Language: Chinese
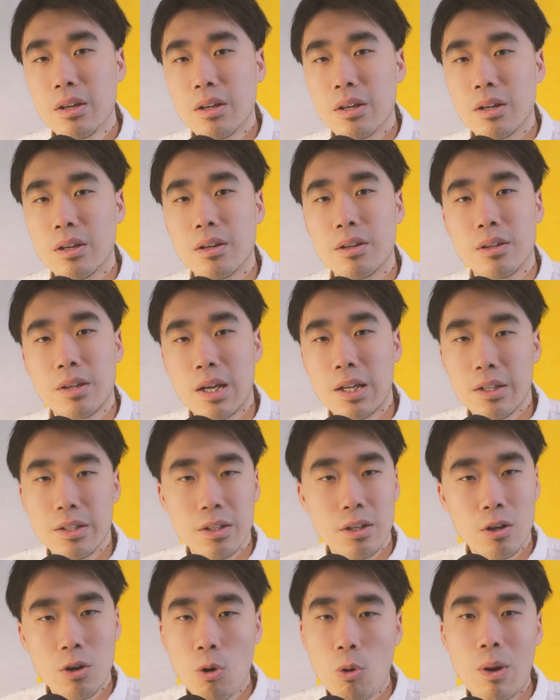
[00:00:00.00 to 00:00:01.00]
嗯，它的那
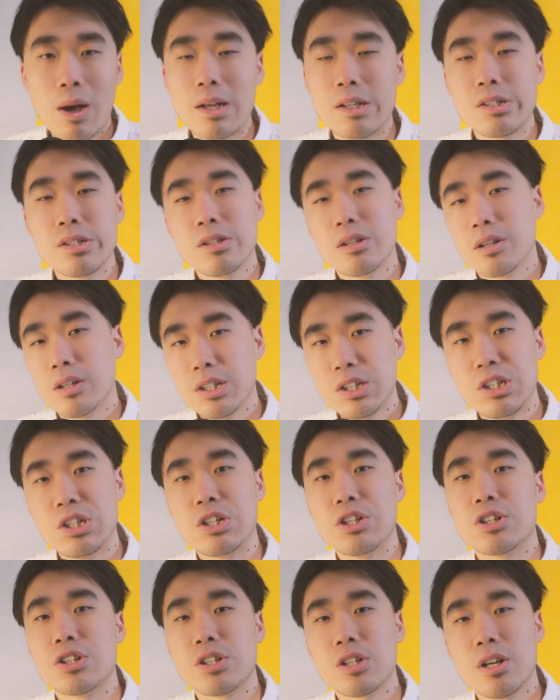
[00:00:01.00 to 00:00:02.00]
个画质和
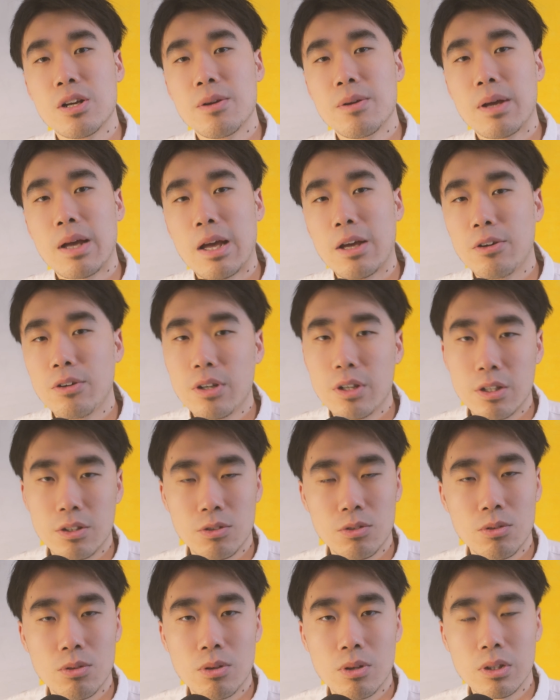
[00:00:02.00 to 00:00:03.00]
景深，还有很
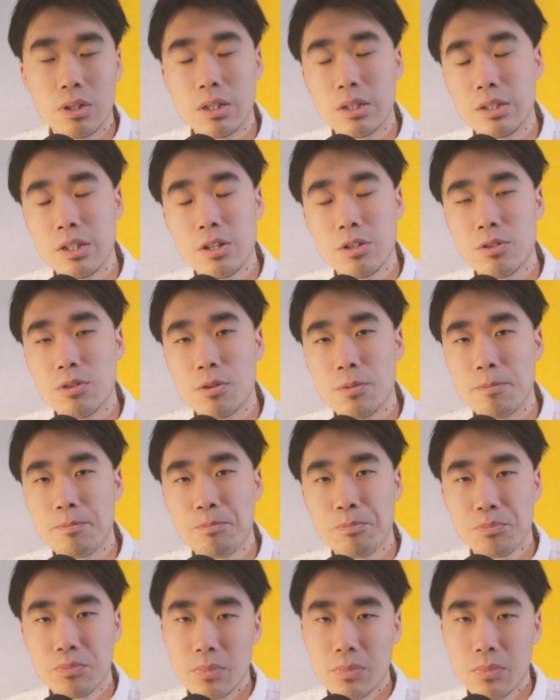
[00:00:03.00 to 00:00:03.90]
多的这种